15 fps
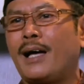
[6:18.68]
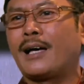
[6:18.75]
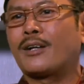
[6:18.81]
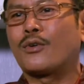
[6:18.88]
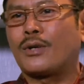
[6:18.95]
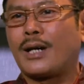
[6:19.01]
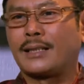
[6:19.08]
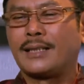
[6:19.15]

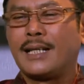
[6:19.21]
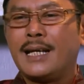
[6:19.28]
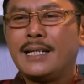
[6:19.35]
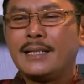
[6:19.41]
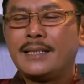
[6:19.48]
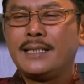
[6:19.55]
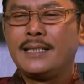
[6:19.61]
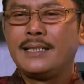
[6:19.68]
harokat.
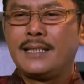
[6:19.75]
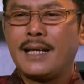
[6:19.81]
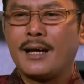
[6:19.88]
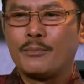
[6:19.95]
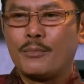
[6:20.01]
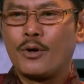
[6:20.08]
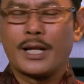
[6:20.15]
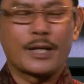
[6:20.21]
Tidak
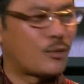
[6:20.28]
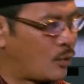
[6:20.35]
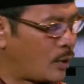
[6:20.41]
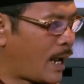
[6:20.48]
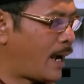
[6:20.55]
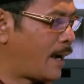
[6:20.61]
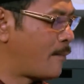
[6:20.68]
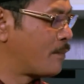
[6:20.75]
boleh
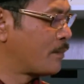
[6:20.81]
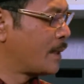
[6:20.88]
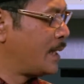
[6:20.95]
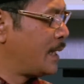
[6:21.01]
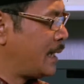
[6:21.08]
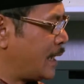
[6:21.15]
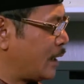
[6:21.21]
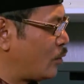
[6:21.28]
kurang.
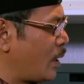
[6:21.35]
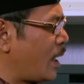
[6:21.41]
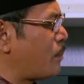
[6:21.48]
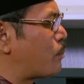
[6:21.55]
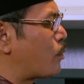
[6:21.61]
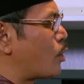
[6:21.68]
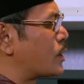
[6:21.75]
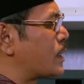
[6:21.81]
Itulah
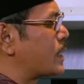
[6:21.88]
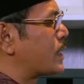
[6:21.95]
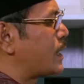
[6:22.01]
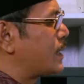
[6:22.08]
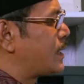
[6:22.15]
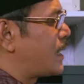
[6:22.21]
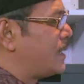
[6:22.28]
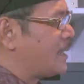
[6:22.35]
proses
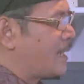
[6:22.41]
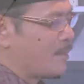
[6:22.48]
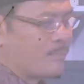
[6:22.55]
kejadian